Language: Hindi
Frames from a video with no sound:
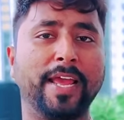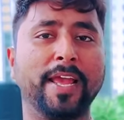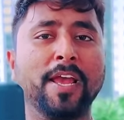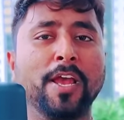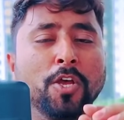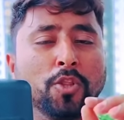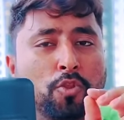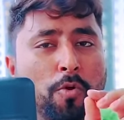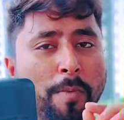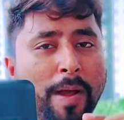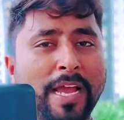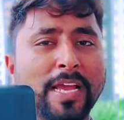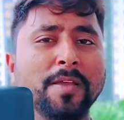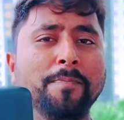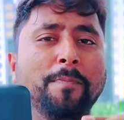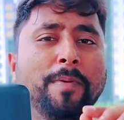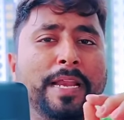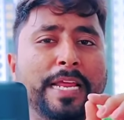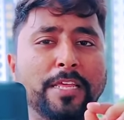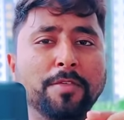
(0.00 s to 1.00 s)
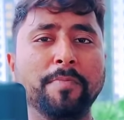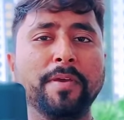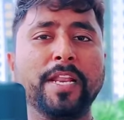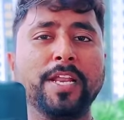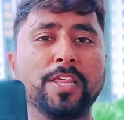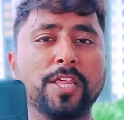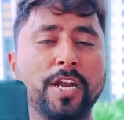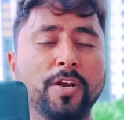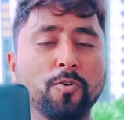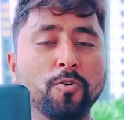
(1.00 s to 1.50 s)
तो भाई प्लीज़ मेरे
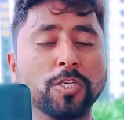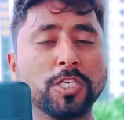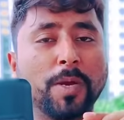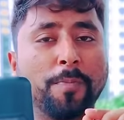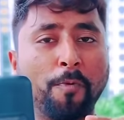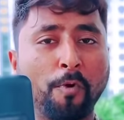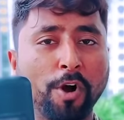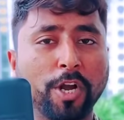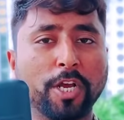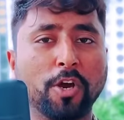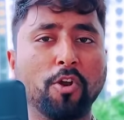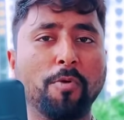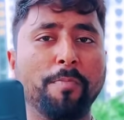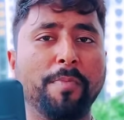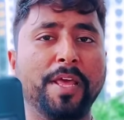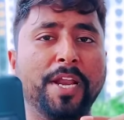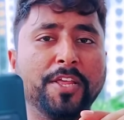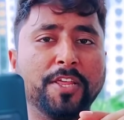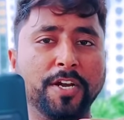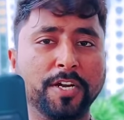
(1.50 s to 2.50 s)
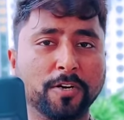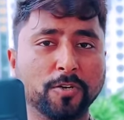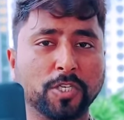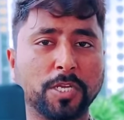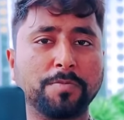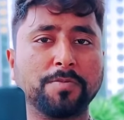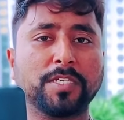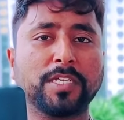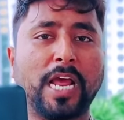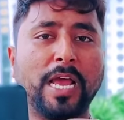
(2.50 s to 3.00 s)
चैनल को सपोर्ट करो मेरे चैनल को
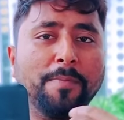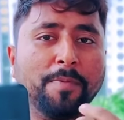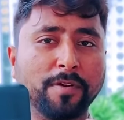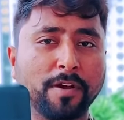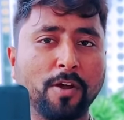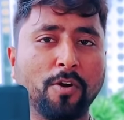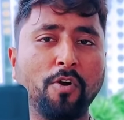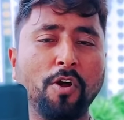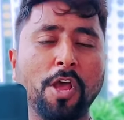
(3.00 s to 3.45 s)
सब्सक्राइब करो